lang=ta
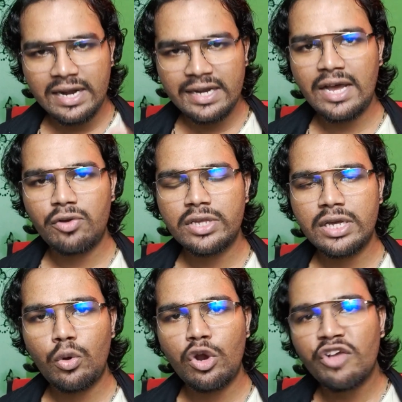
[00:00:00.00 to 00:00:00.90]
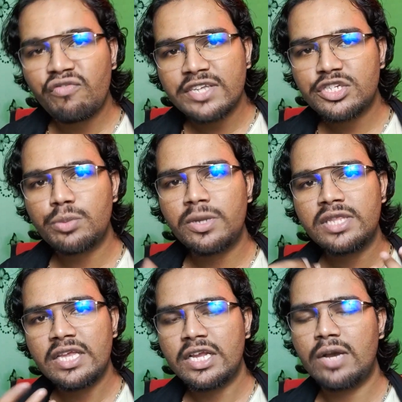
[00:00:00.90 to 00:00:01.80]
ரெண்டாவது உங்களுக்கு ஃபஸ்ட்டு
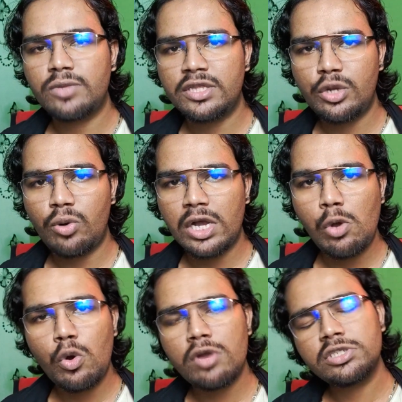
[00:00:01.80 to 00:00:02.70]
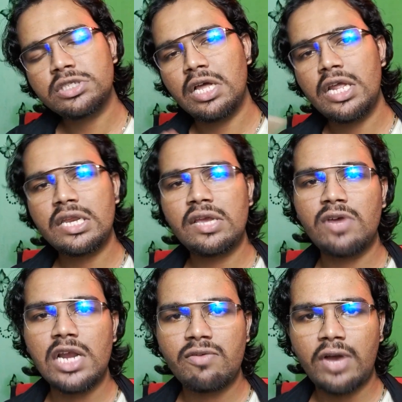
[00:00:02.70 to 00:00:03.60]
மந்த் இன்கம் தந்துடுவாங்க உங்களை வச்சு நிறைய
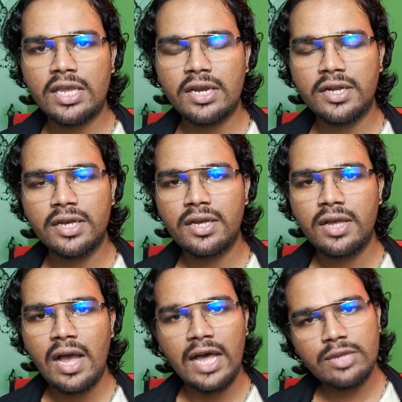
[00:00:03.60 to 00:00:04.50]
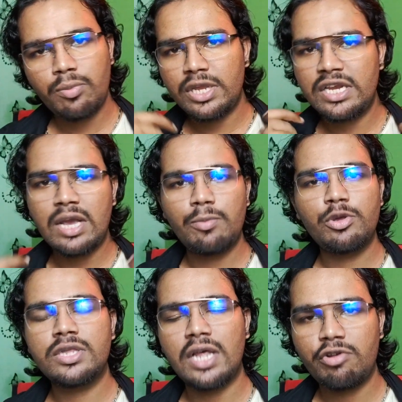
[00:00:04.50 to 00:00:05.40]
வேலையை வாங்கிட்டு அதுக்கப்புறம் இன்கமே
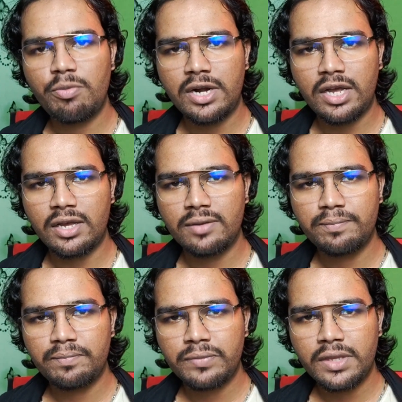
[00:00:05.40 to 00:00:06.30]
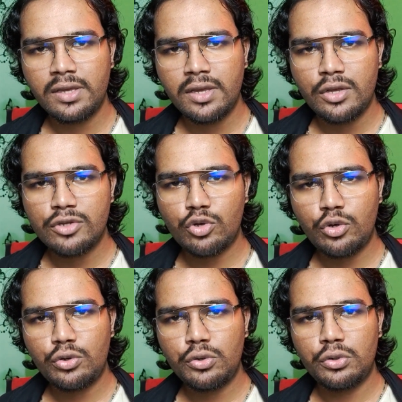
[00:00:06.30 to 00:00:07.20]
வந்து தரவே மாட்டாங்க ஸோ
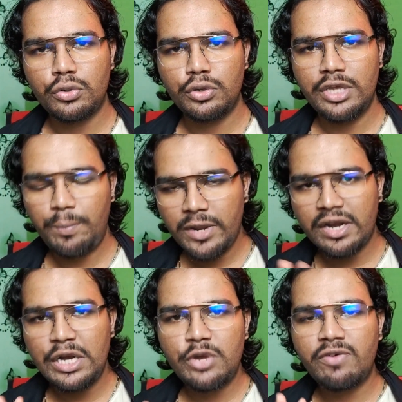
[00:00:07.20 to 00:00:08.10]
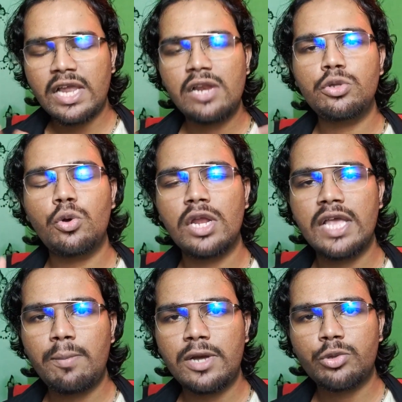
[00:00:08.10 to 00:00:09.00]
இப்படி ரெண்டு வகையில் வந்து உங்களை
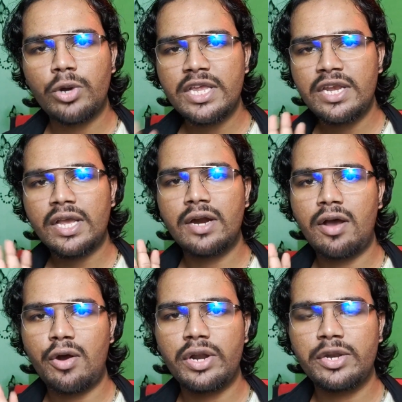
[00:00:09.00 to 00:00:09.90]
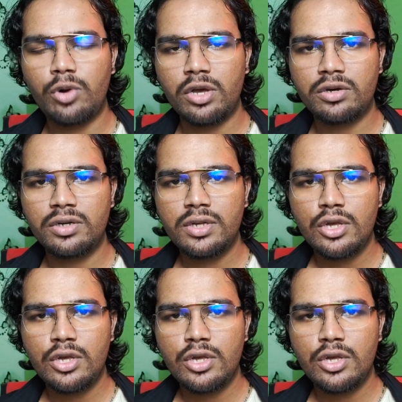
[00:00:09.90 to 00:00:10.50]
ஏமாற்றுவாங்க இன்றைக்கான ஆன்லைன் உலகம்